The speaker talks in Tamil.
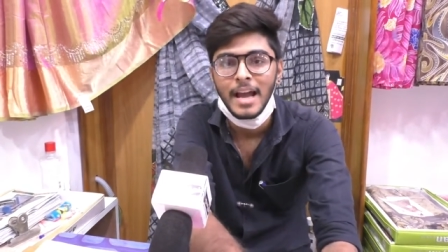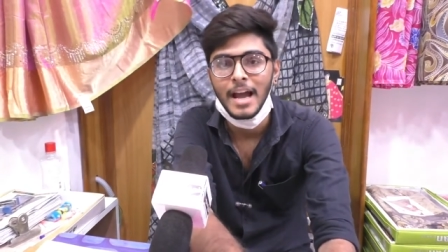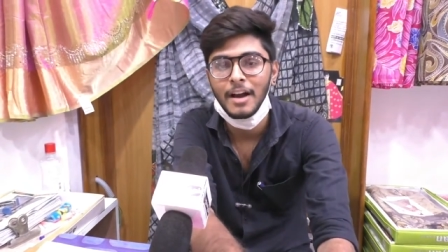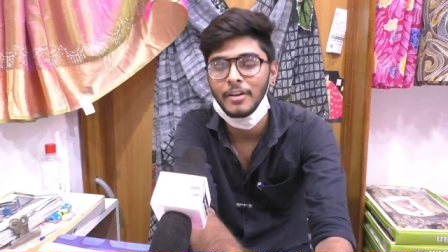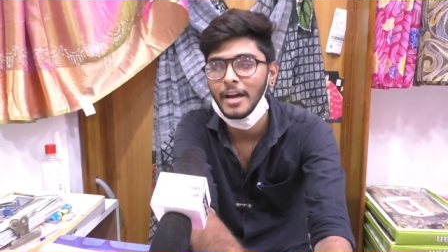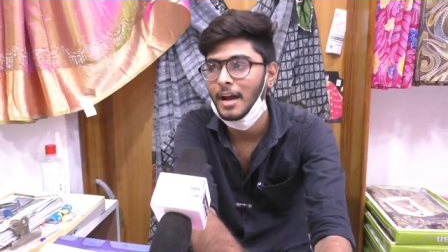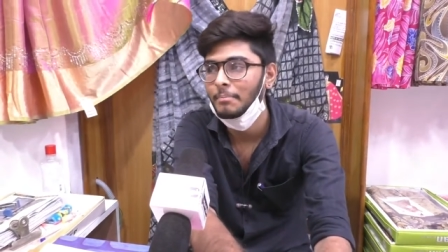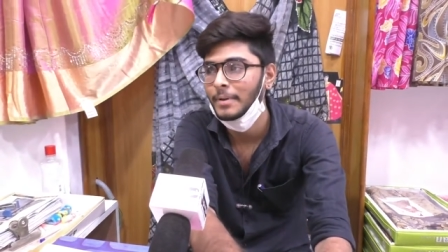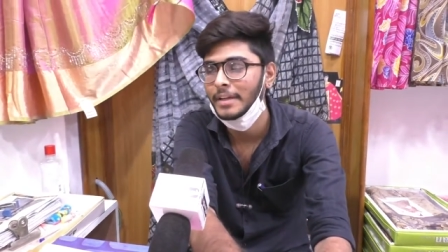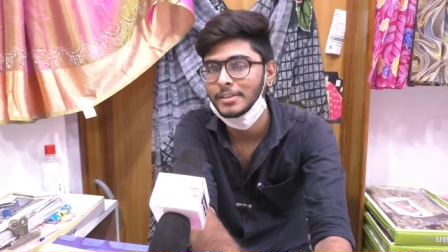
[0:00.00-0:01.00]
have
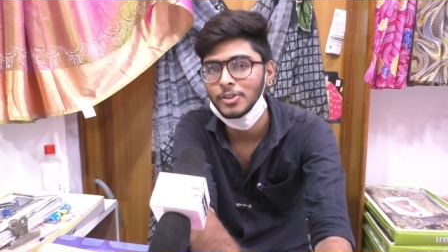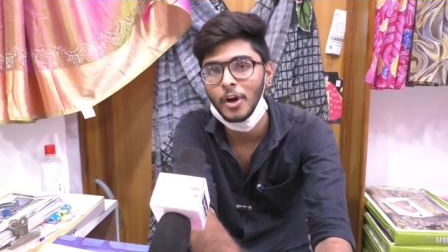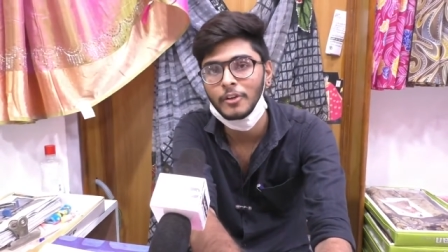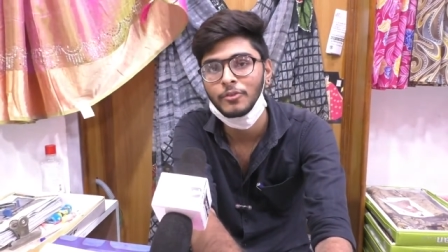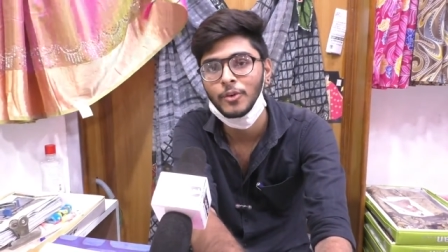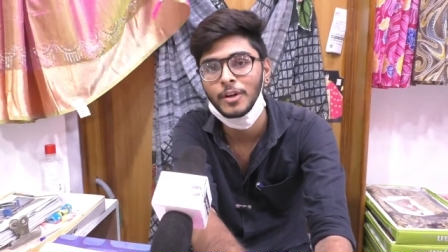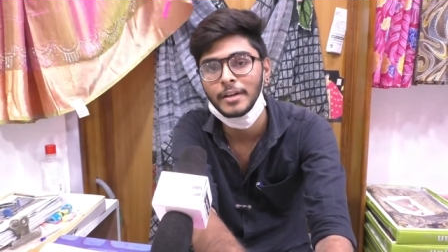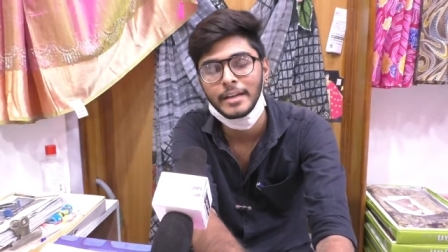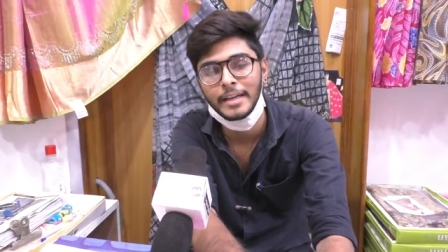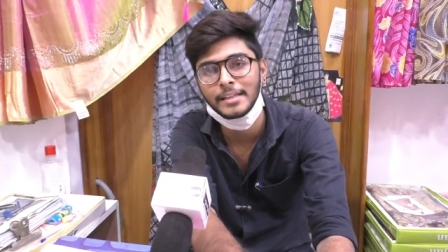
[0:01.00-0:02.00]
ஹாப்பி ஜாய்ஃபுல்
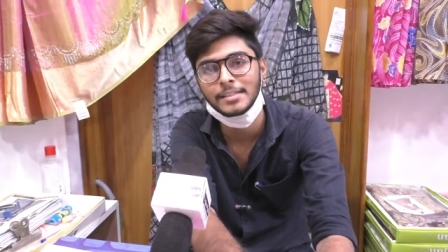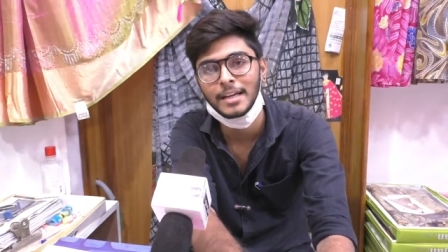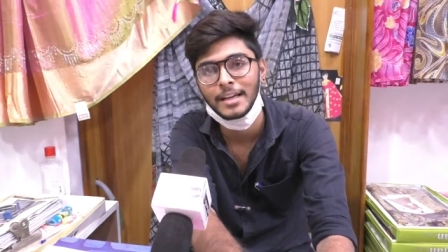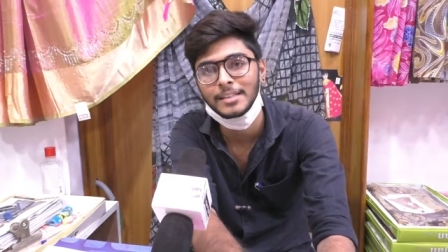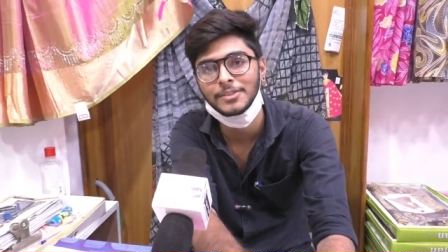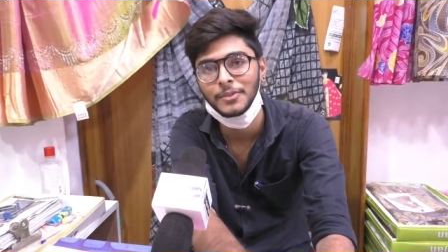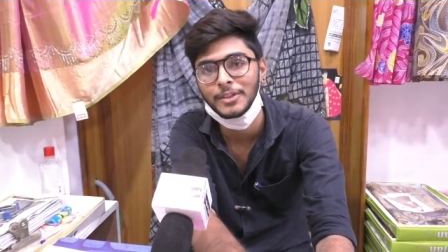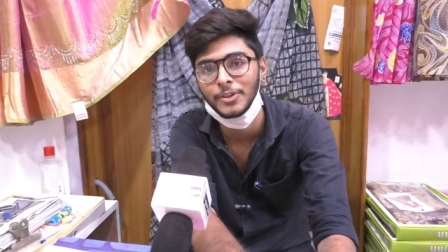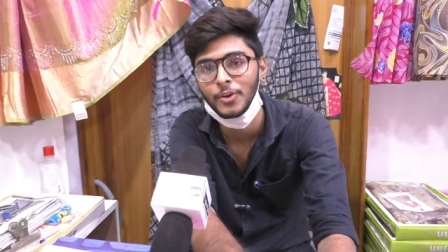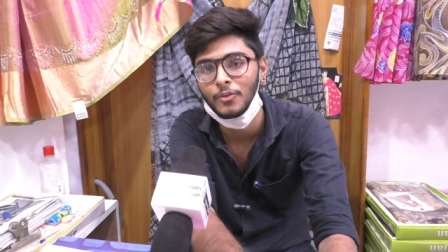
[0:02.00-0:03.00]
டேஸ் கலர்ஸ்
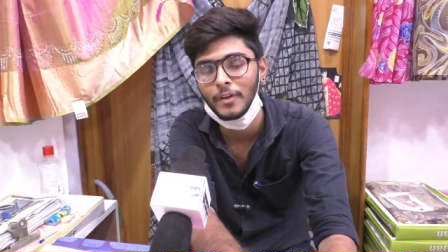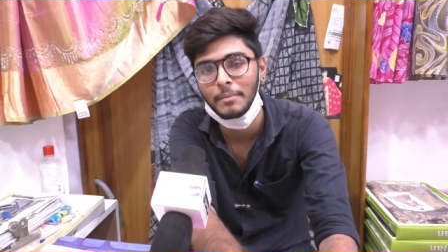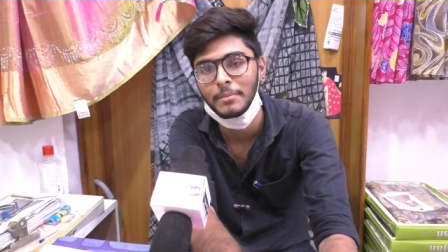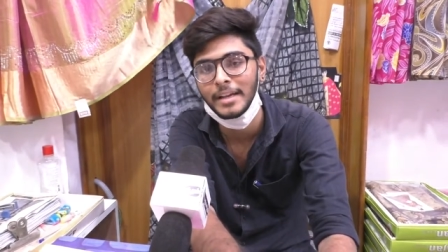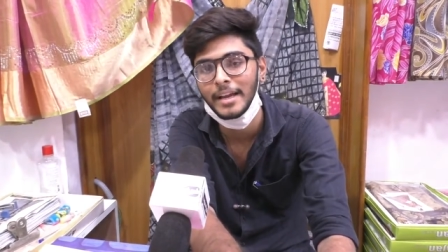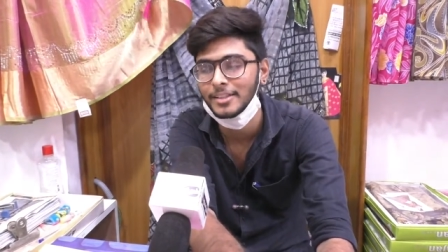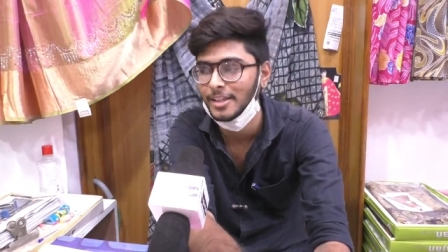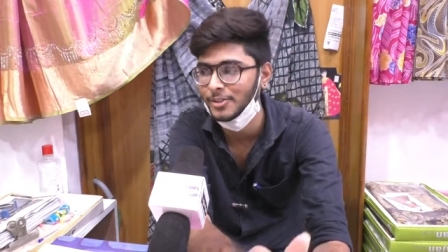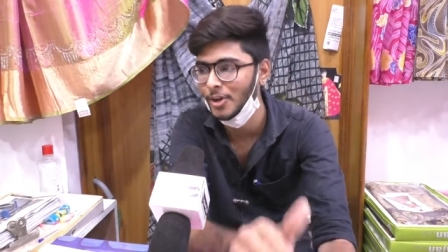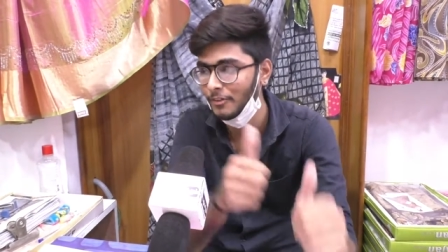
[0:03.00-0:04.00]
வித் with ஃபேமிலி அண்ட்
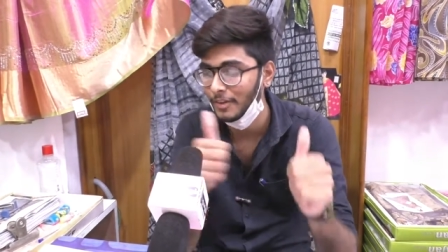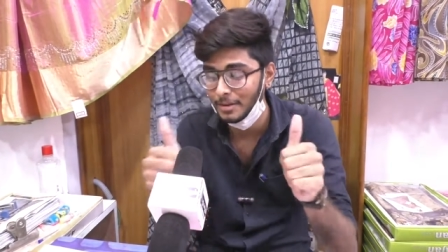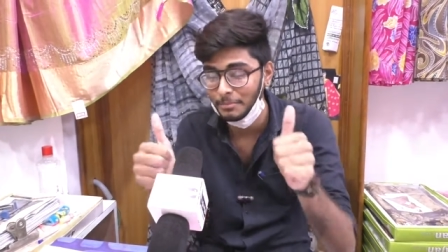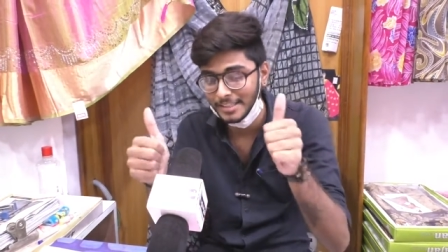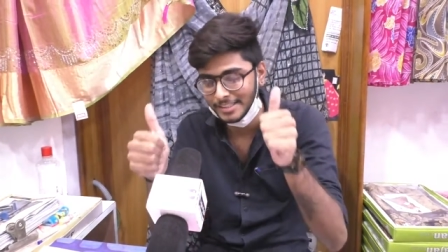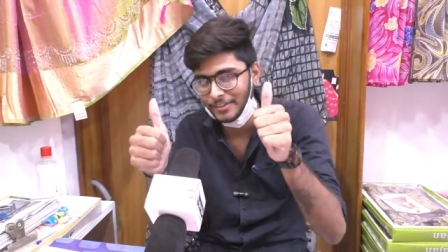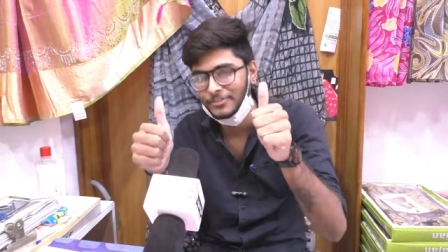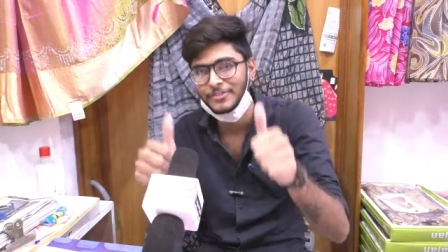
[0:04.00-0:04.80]
என்ஜாய் வெல் well be safe